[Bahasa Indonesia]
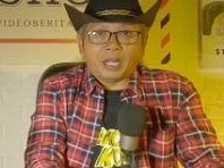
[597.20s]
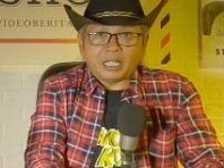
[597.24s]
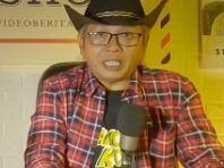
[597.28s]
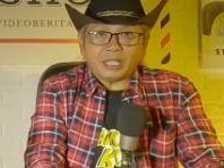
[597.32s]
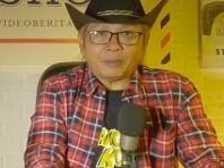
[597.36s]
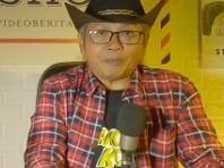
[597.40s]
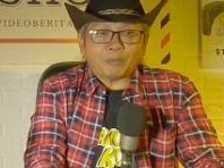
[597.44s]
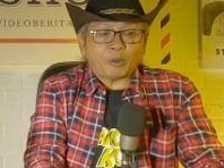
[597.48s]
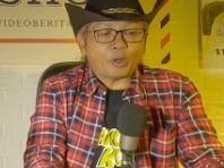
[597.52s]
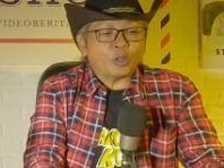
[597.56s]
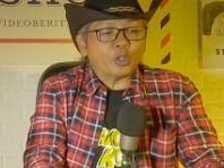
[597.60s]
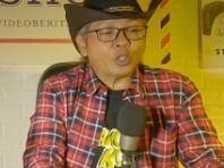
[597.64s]

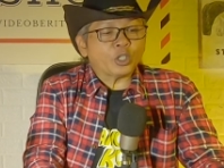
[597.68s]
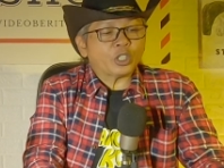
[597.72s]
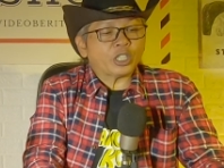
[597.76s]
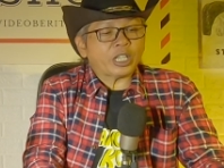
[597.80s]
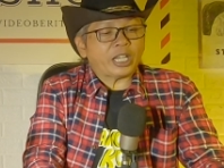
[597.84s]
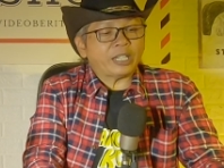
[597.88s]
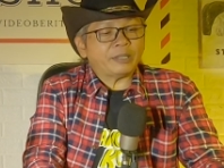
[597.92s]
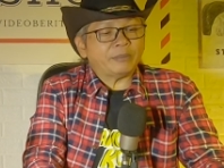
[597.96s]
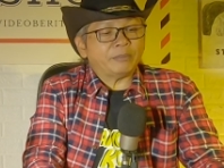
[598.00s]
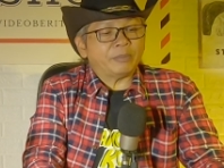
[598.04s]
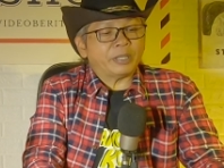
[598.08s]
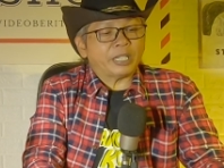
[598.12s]
Banyak
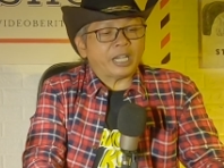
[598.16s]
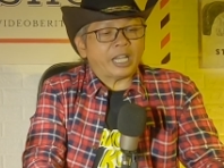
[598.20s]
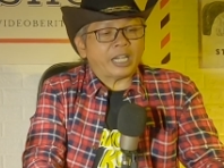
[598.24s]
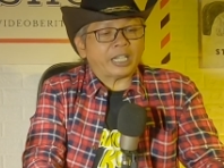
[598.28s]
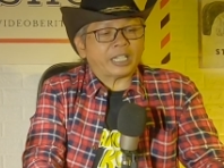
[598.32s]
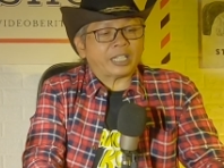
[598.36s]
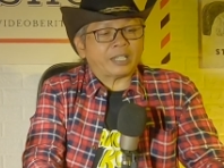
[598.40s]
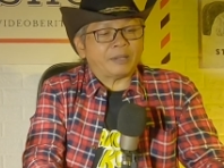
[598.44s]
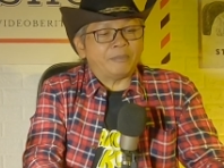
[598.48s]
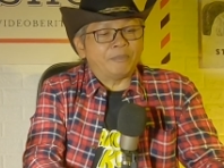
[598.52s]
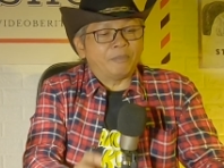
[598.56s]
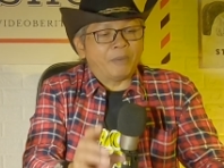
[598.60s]
produsen
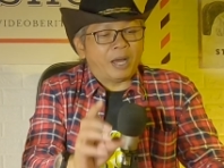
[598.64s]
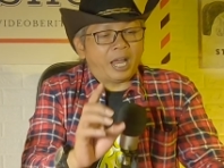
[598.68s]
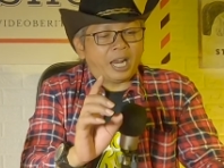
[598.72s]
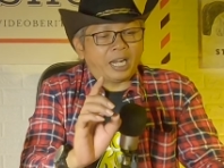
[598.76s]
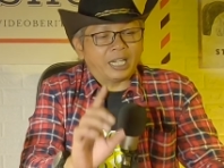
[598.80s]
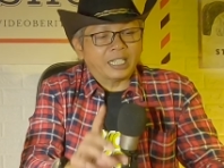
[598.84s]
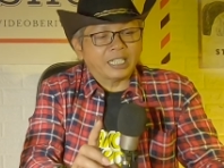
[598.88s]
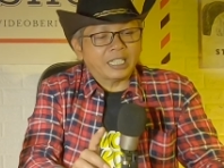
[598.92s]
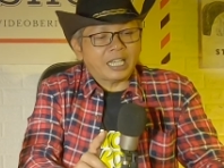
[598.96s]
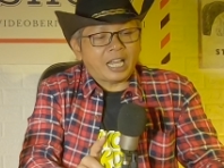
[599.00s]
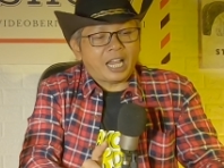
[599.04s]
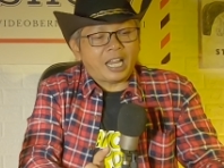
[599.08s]
menarik
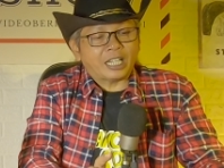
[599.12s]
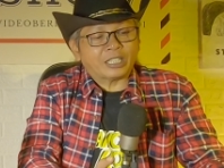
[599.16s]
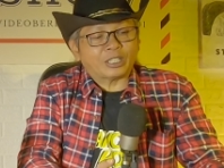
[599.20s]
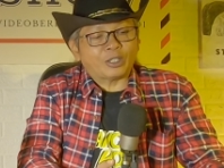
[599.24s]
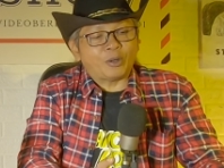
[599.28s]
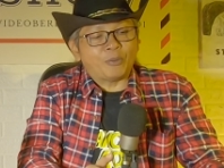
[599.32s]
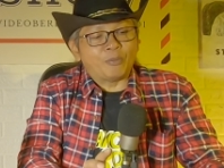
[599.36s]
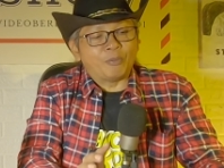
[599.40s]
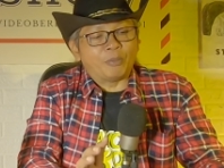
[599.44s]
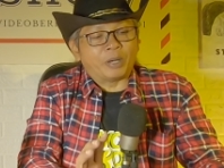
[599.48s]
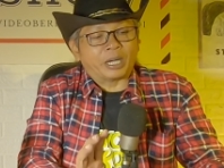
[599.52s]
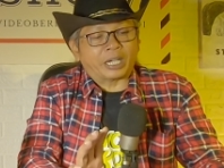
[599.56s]
kembali
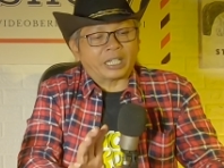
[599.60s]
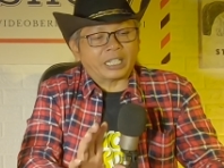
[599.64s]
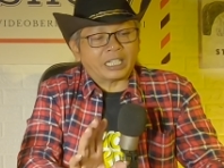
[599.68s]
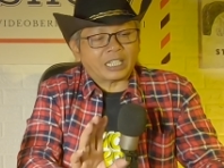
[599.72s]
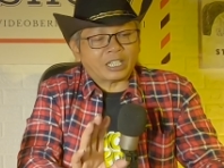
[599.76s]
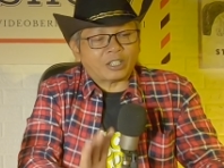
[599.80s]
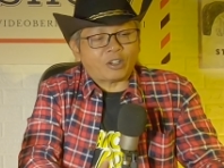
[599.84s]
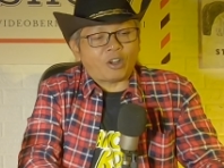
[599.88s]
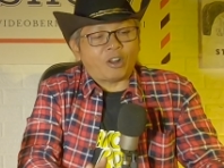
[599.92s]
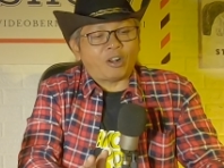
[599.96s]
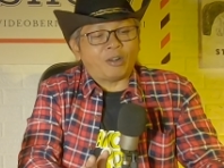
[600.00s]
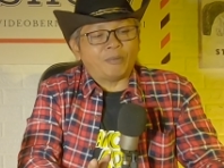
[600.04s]
atau
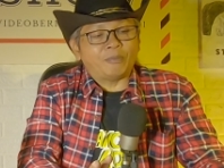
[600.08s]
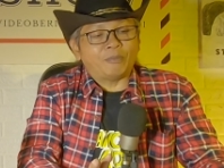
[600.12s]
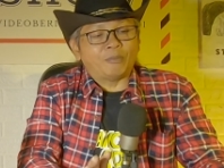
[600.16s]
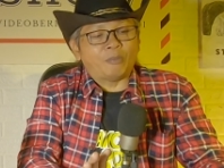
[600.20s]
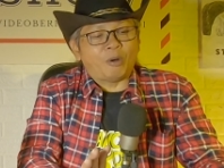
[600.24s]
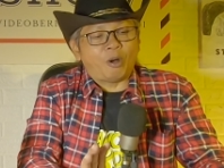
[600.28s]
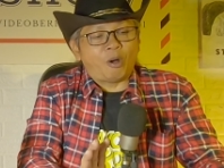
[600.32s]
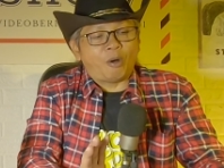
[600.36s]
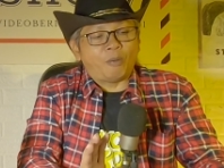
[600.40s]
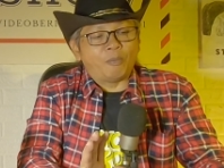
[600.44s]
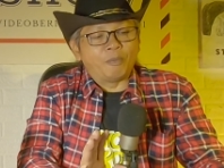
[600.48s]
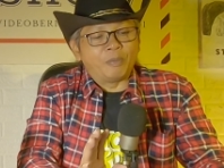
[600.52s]

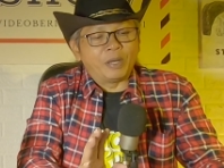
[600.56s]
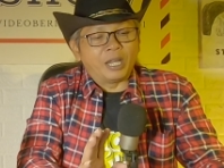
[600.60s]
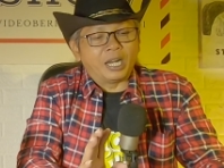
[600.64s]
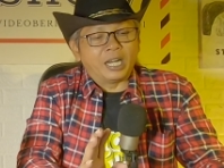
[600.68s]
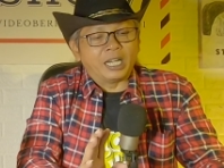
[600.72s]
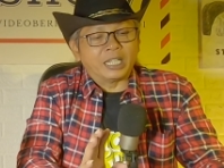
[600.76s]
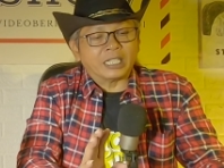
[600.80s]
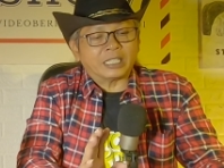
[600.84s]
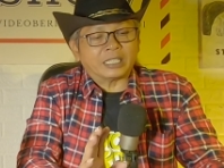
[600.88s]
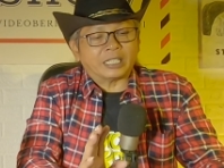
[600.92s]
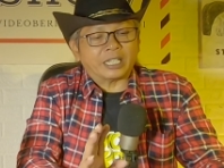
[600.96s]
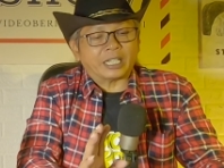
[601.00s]
merecall
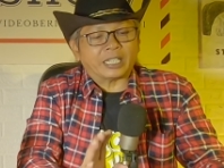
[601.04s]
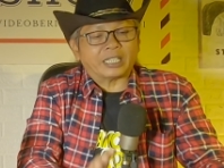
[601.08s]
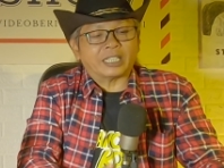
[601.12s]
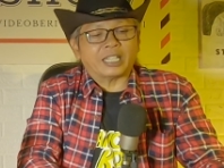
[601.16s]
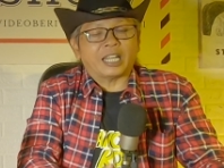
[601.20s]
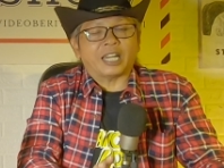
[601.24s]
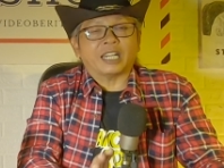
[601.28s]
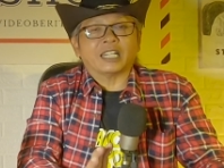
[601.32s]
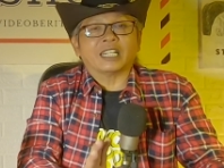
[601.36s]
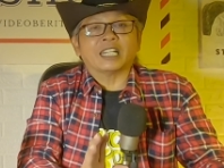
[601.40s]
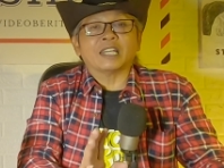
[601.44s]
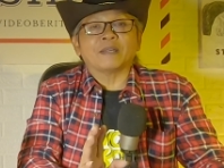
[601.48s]
mobil
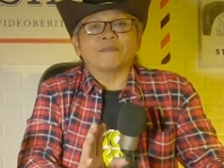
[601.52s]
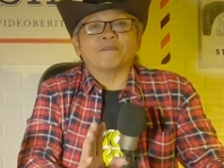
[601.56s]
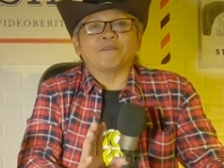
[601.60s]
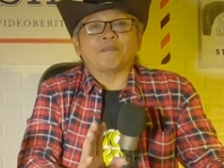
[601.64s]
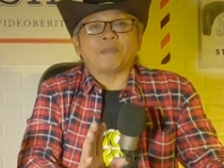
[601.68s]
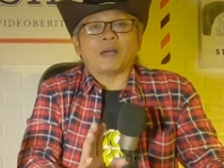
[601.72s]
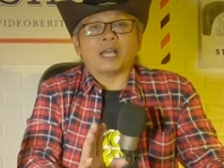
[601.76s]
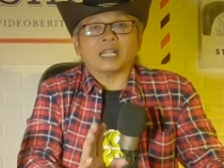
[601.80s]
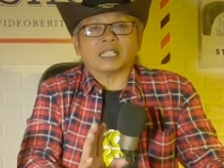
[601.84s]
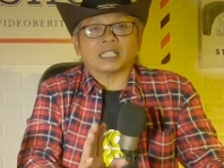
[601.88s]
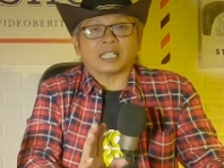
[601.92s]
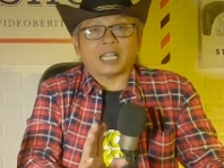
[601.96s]
listriknya
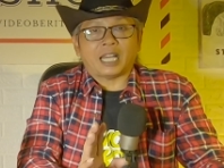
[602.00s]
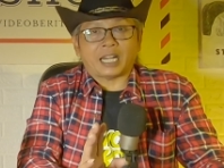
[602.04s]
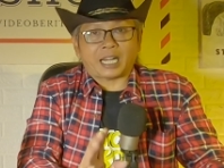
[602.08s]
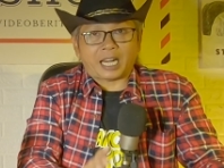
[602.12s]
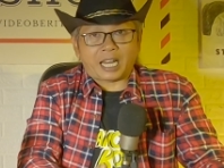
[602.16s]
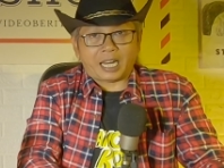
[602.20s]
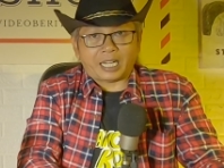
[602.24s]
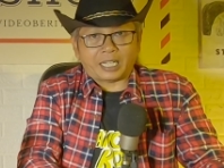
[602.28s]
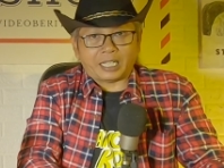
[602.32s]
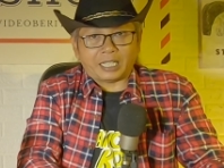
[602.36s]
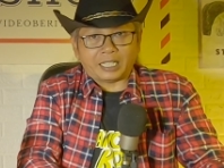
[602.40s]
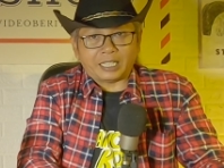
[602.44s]
di
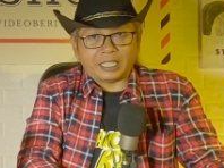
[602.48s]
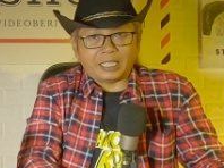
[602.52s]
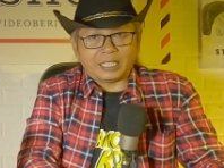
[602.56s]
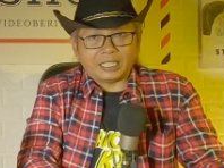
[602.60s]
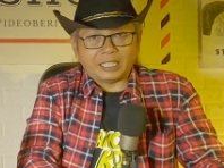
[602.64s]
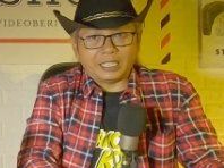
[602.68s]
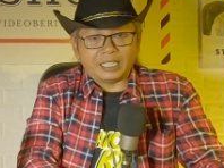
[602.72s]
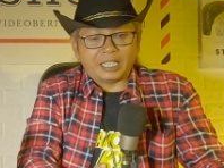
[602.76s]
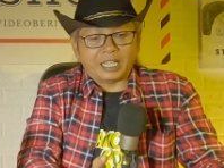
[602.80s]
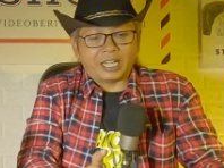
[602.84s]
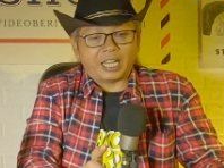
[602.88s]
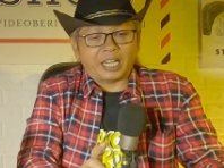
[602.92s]
pasaran
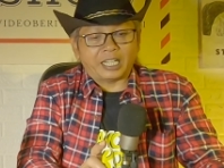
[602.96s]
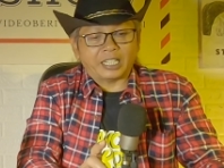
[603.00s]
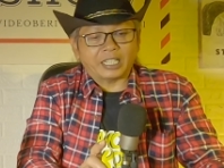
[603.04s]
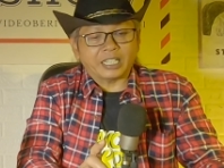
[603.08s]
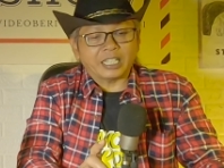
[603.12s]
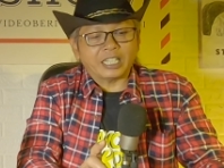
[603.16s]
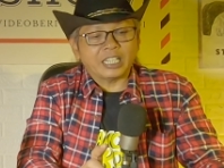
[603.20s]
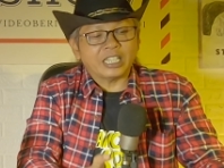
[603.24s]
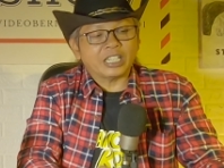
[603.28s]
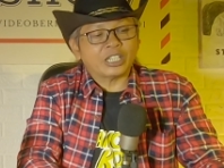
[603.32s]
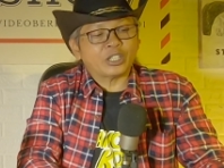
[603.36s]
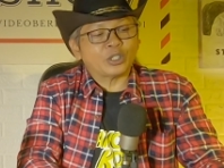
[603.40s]

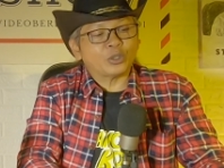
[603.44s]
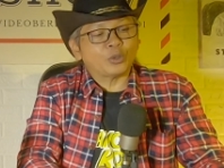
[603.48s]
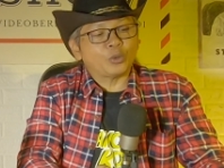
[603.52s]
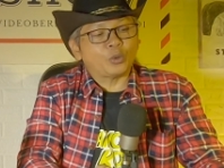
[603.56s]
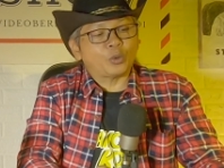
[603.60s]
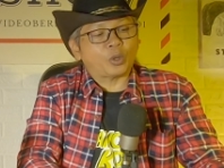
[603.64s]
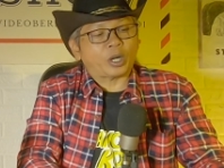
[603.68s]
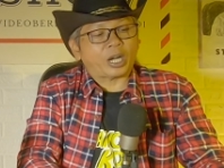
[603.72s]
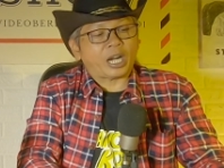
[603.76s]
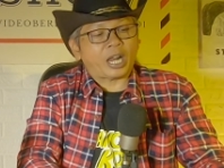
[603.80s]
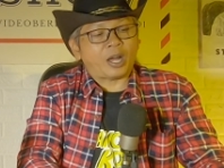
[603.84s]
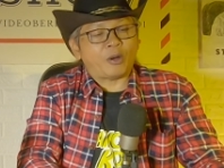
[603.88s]
dengan
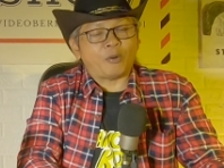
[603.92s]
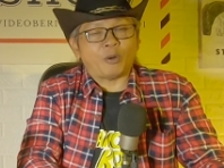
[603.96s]
isu